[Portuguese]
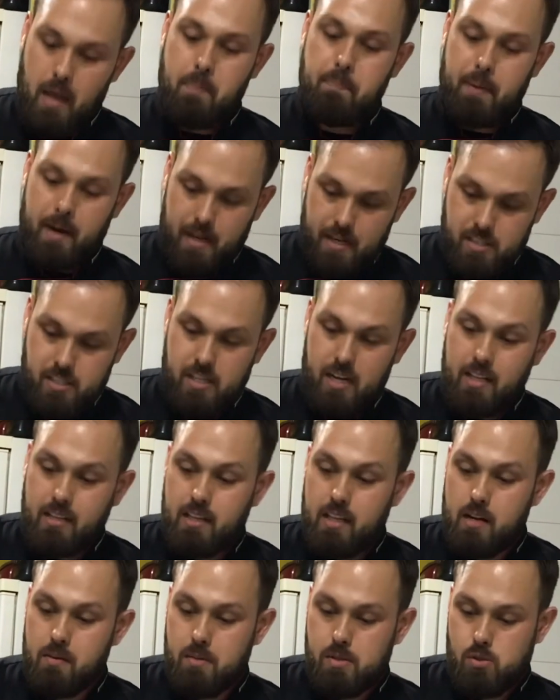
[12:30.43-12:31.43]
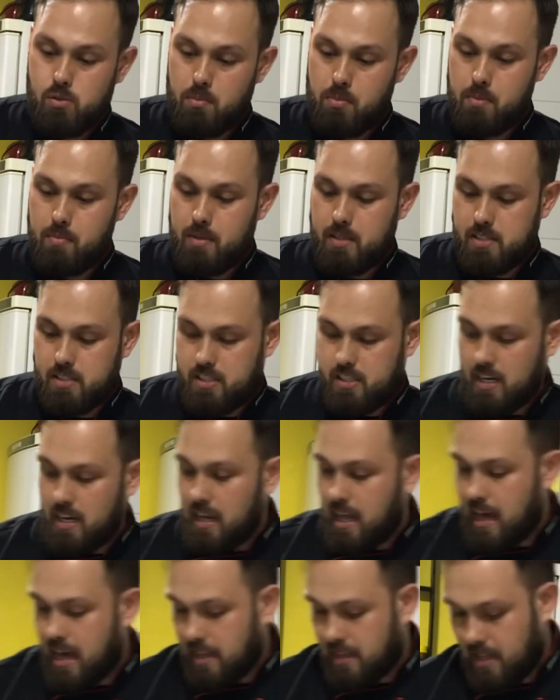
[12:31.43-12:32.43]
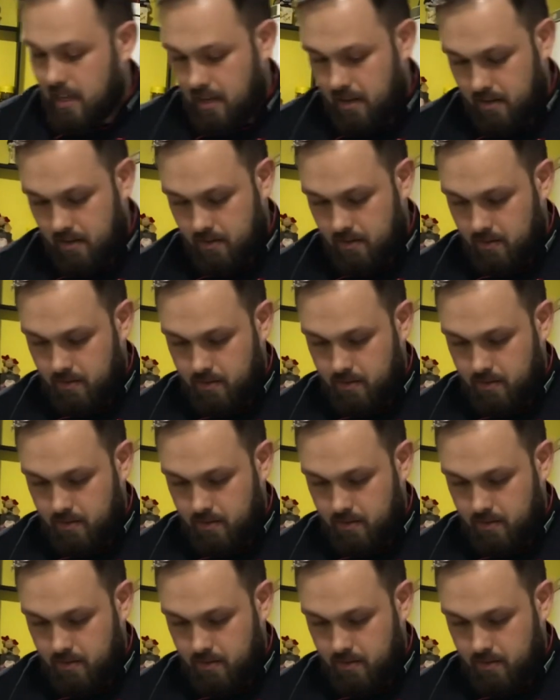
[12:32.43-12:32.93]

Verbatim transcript: É pra ir na geladeira, é uma sobremesa gelada.